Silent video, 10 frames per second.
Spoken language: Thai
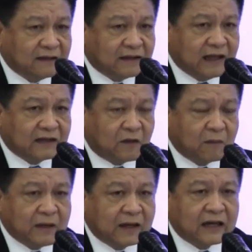แต่อีก
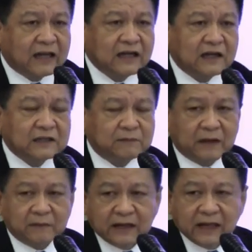2 ปีข้างหน้าที่เราจะ
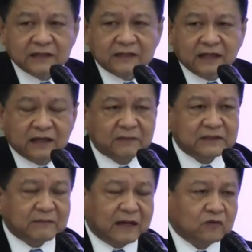เปิดเป็น AIC เนี่ยมัน
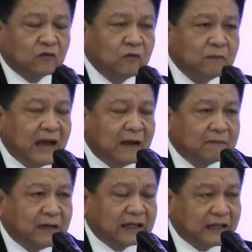จะมาทุกรูปแบบ
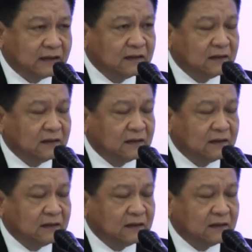มาทั้ง